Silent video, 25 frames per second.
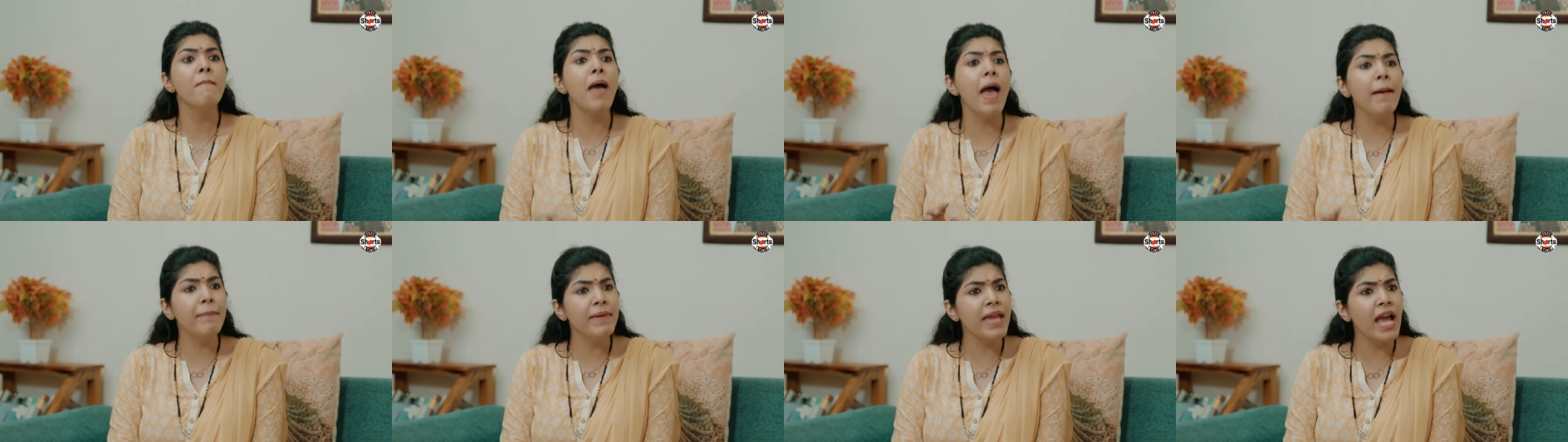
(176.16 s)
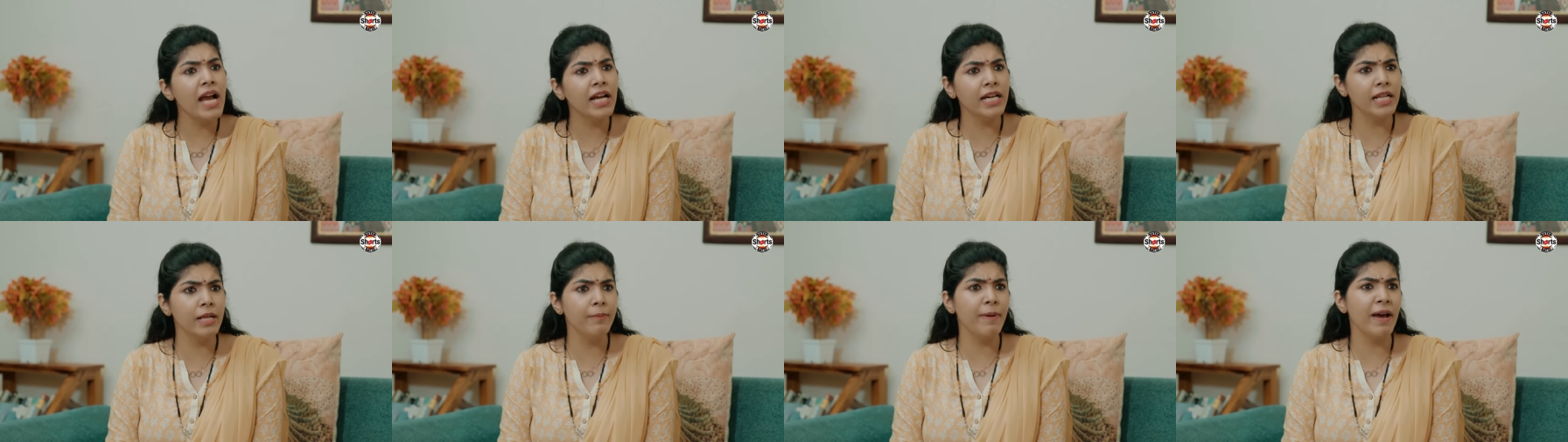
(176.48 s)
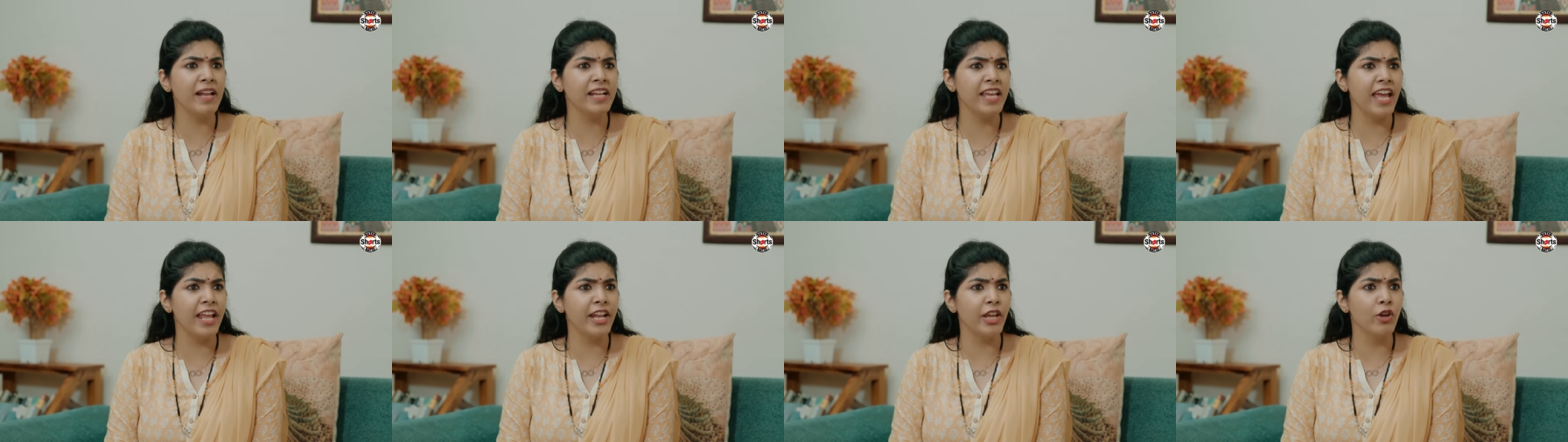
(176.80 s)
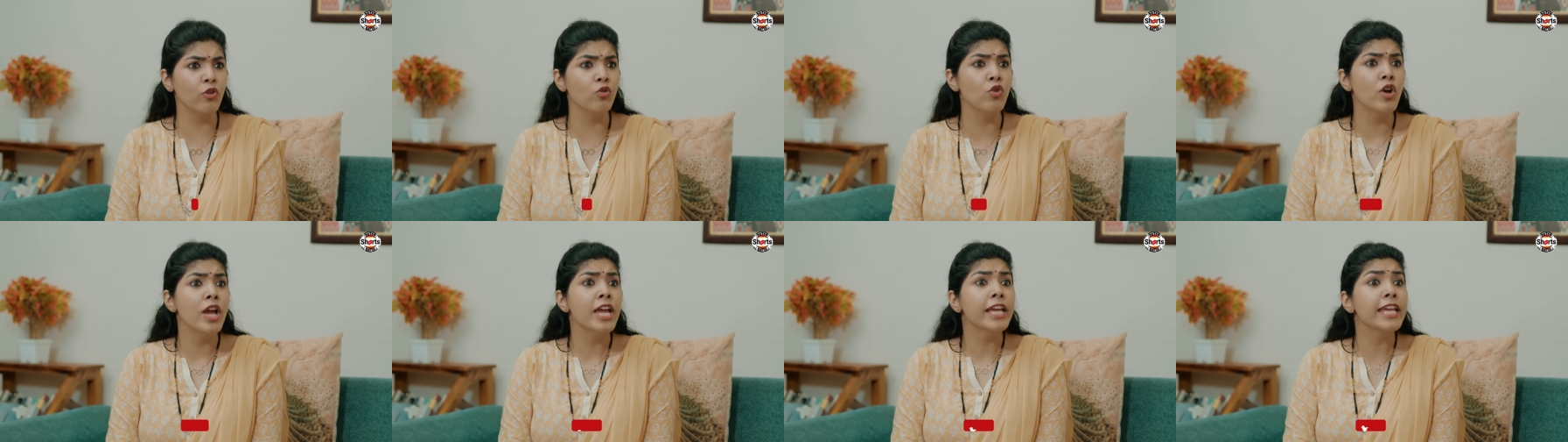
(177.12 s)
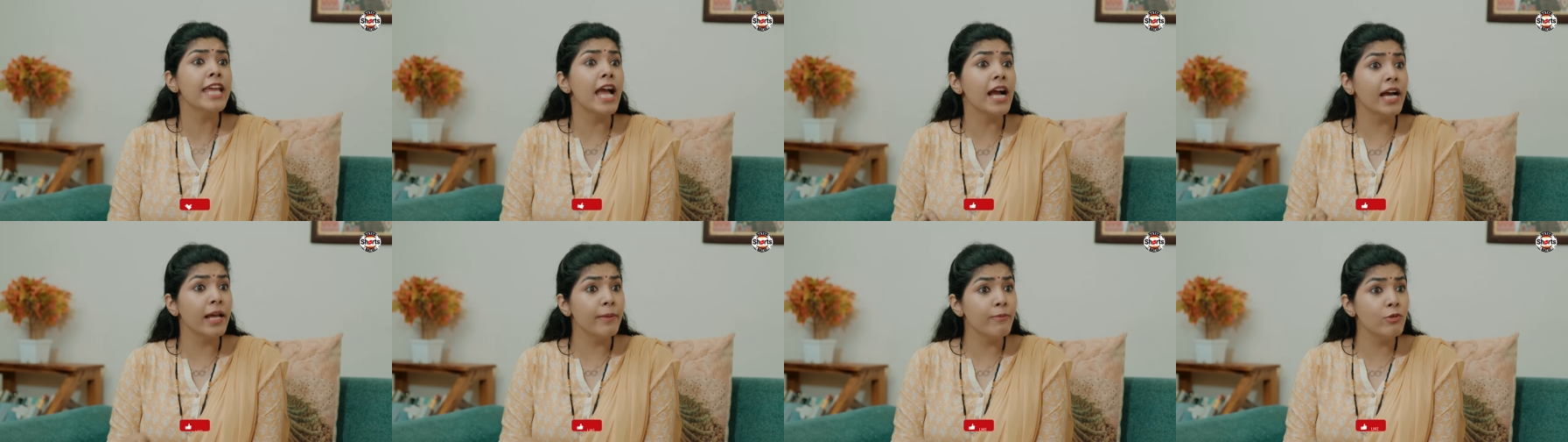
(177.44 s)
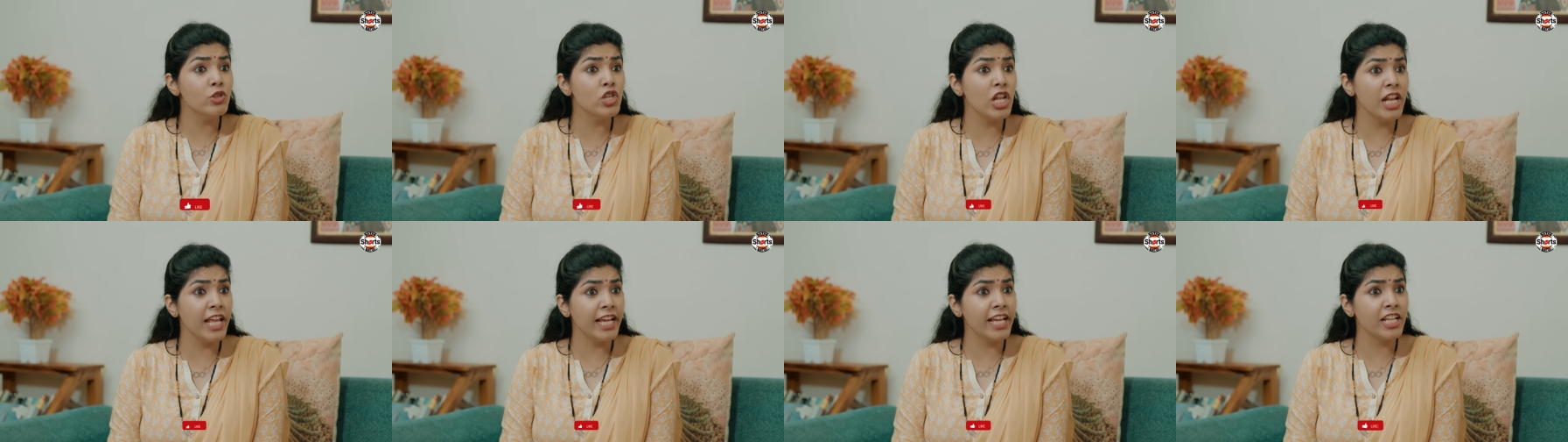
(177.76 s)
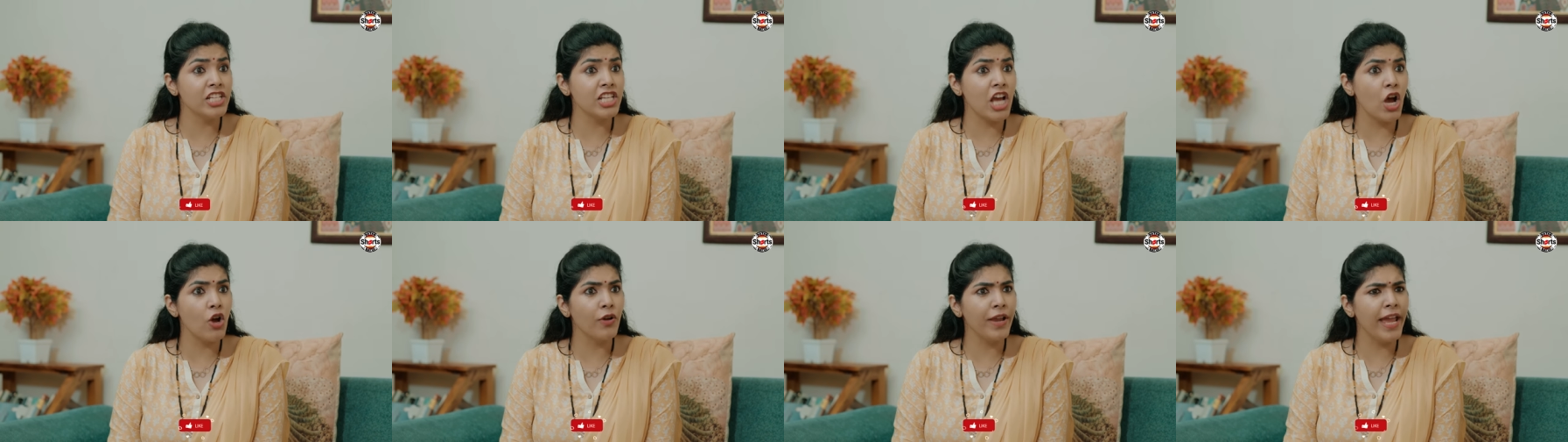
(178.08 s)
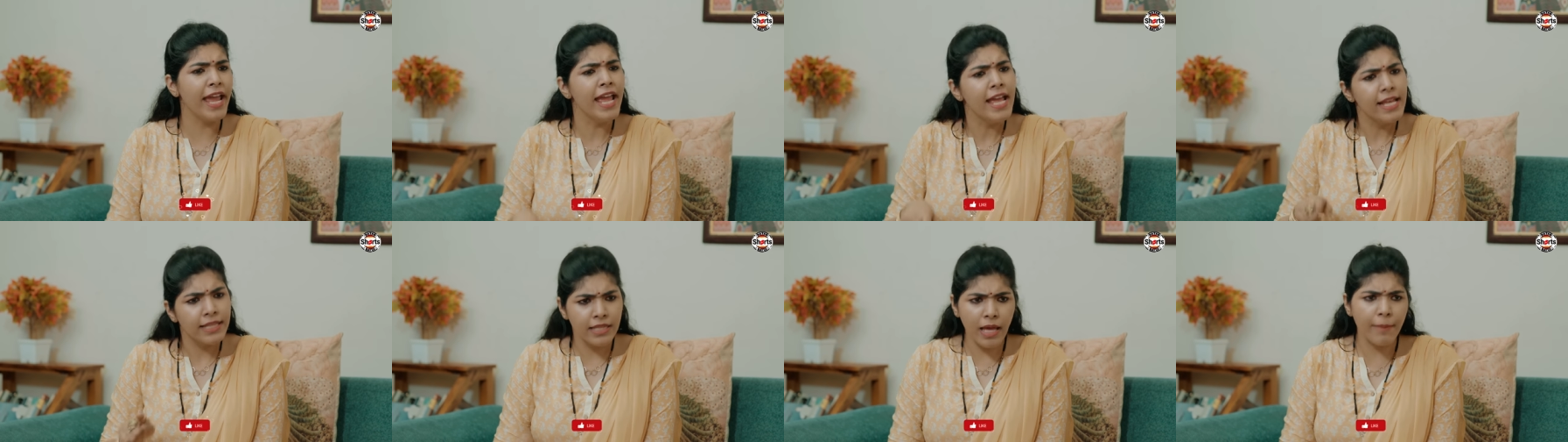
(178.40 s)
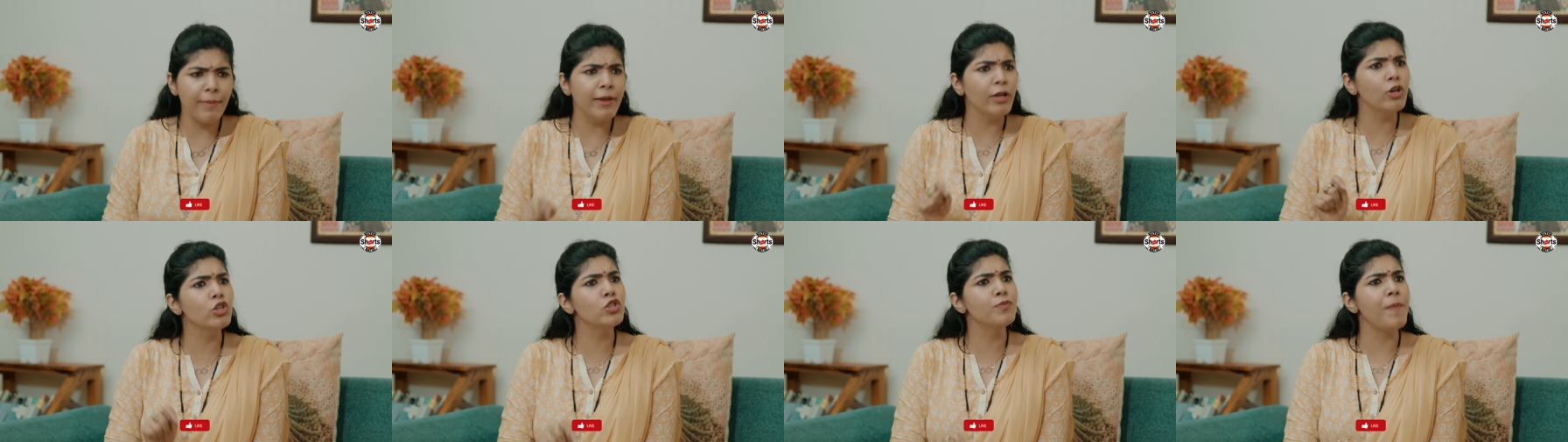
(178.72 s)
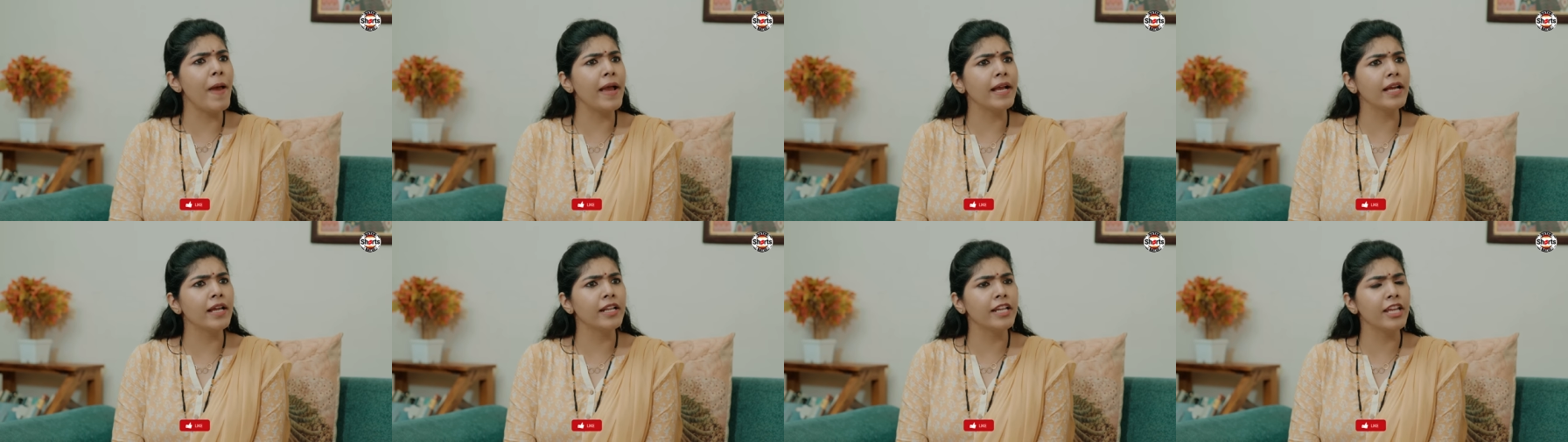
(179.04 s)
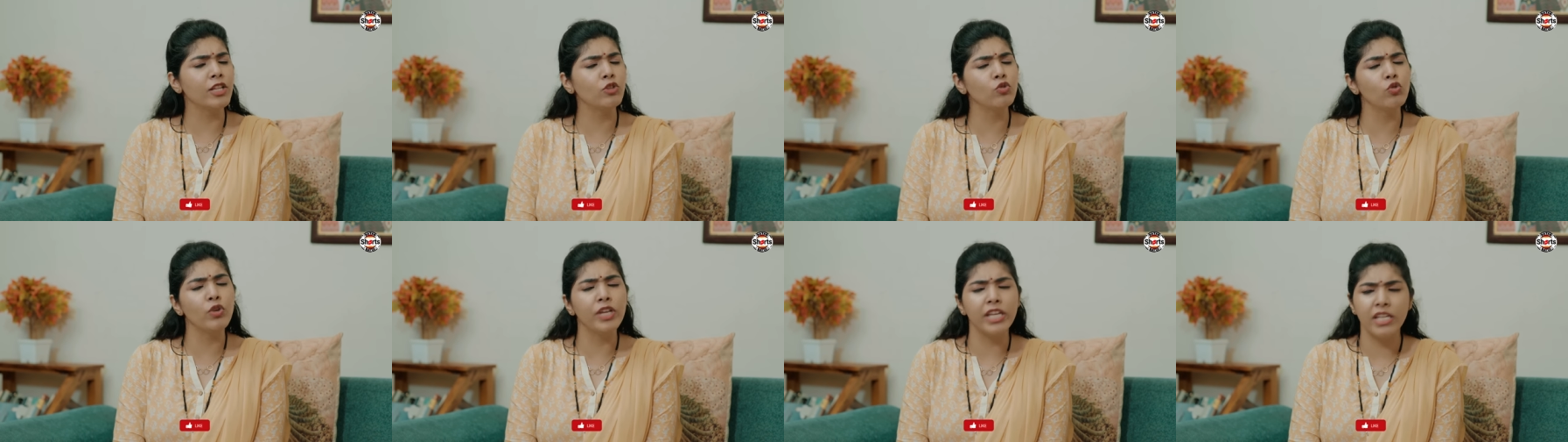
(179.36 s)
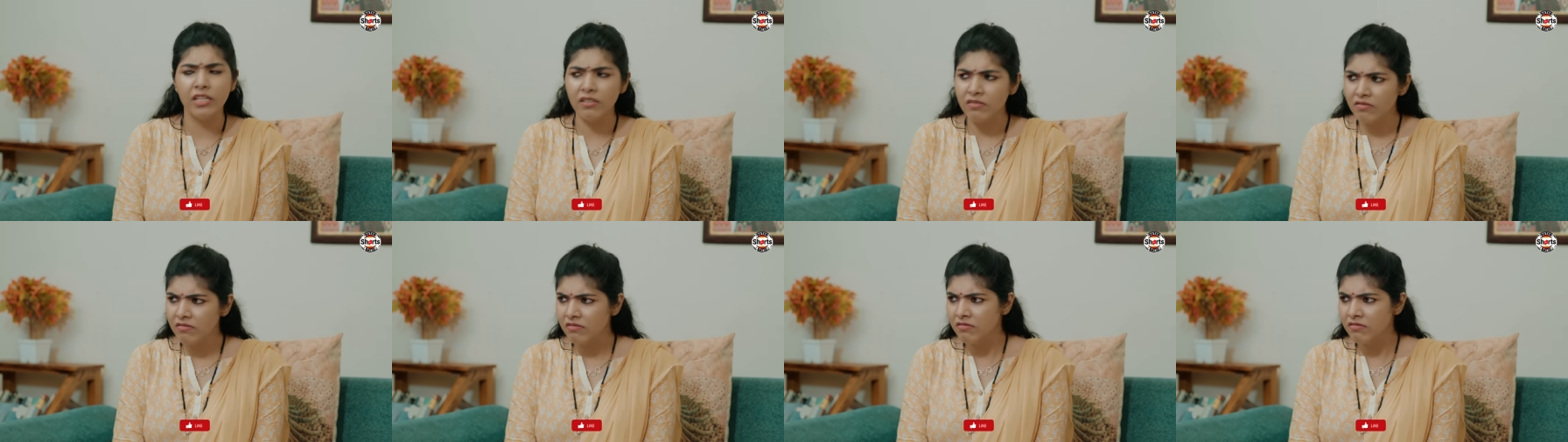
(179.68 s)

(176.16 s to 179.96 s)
मैं भी आखिरी बार कह रही हूँ कि अगर मुझे लेके जाओगे तभी कुछ पैक करके दूंगी